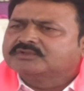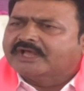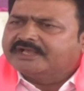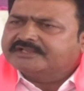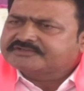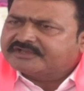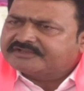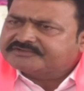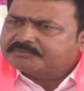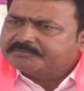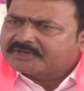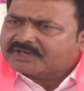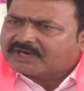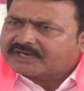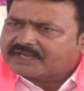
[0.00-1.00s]
దయచేసి
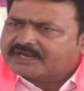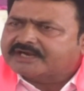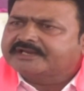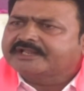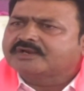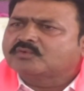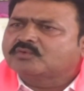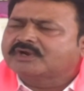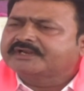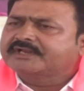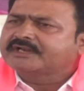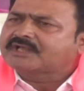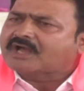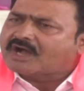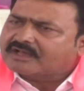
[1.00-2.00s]
మీరు గడ్డకండి అని కూడా
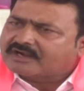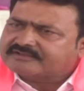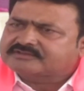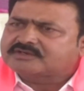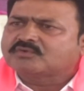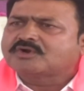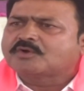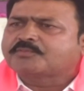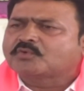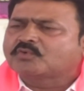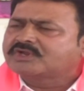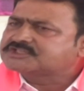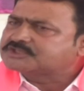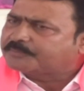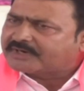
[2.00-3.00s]
నేను కాంగ్రెస్లో ఉన్నప్పుడు
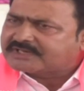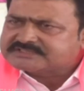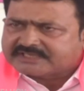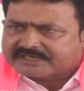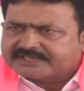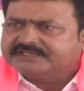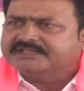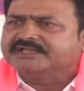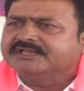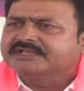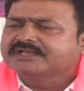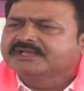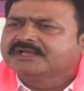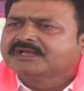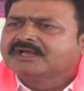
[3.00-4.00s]
కూడా చెప్పడం జరిగింది
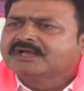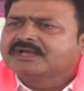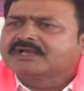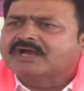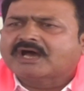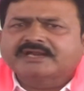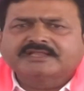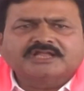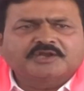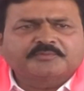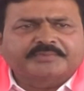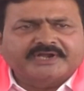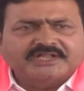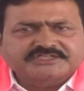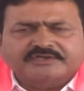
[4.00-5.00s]
కానీ దాన్ని
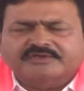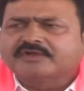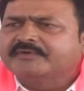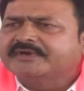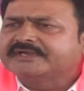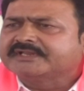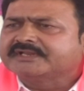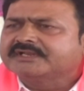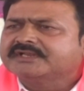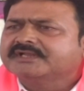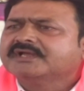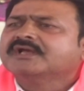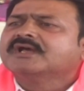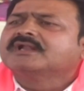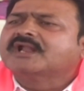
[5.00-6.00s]
పెడచేవన పెట్టి
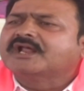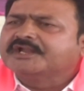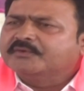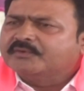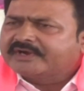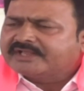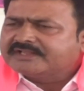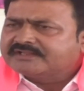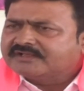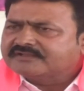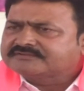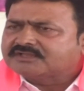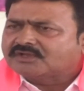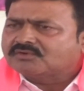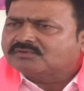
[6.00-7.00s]
నన్ను ఎవరేం
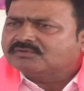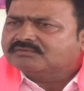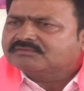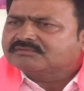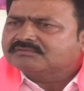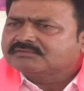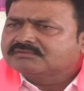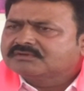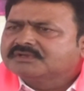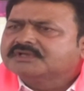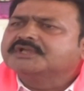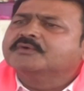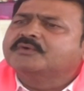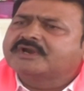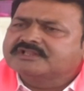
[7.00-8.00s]
చేస్తారు
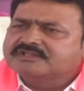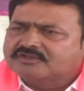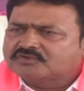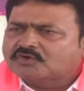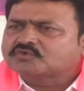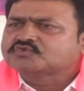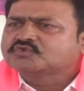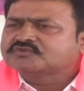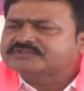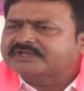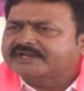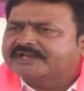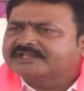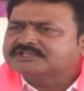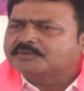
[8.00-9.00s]
ఎవరేం చేస్తారో
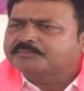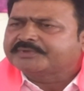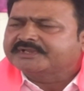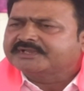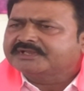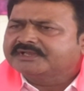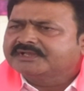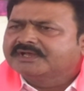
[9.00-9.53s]
చూస్తానేనని చెప్పి